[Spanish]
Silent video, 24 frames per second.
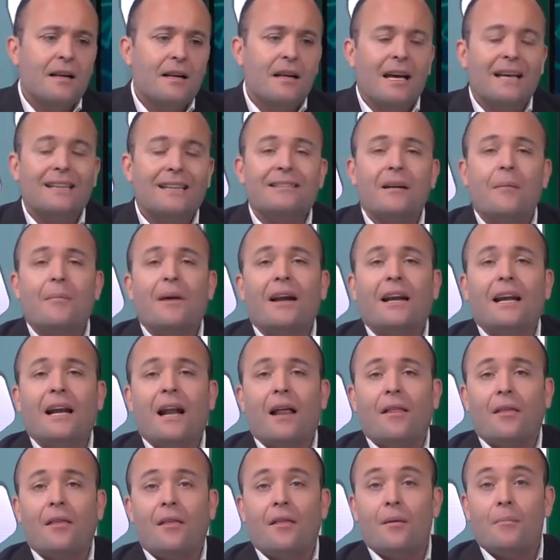esa manera
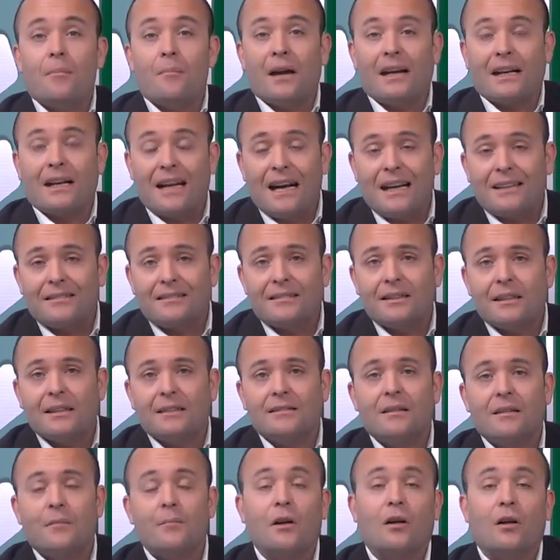de desmarcarse,
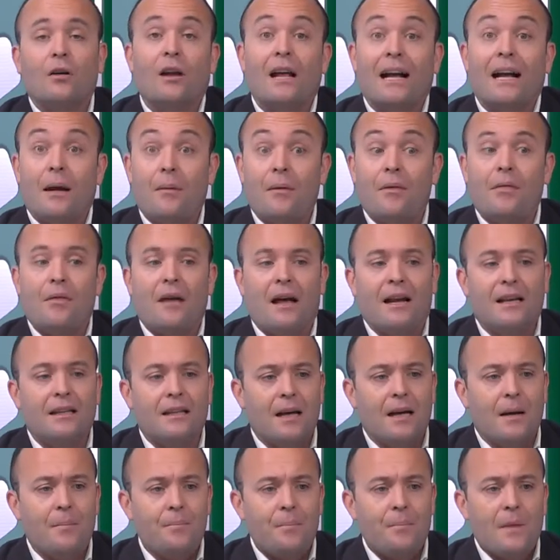siempre con la cabeza
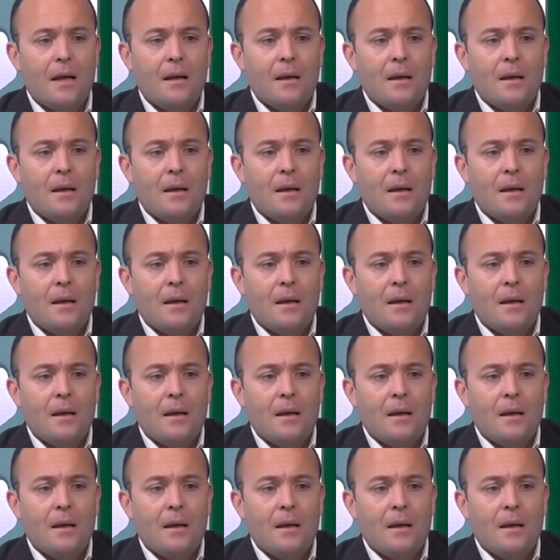alta